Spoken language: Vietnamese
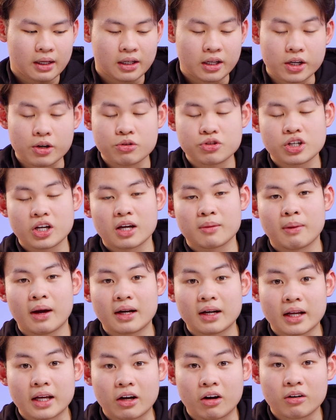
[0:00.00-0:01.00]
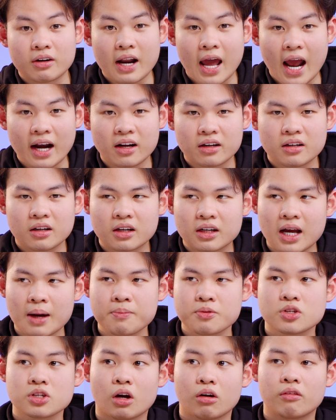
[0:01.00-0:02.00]
là liệu chiếc iPad này có đáng để nâng
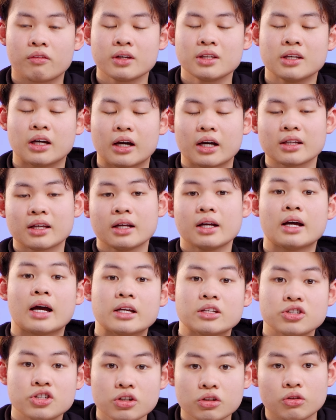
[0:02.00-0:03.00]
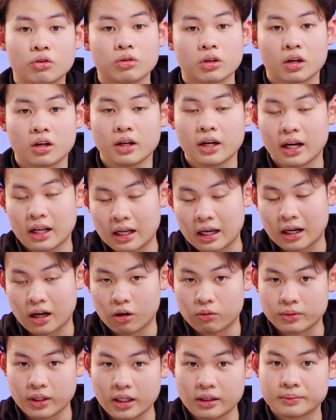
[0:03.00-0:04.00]
cấp so với những cái thế hệ trước của nó hay là
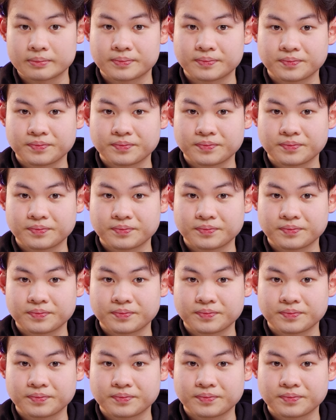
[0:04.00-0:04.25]
không nhé.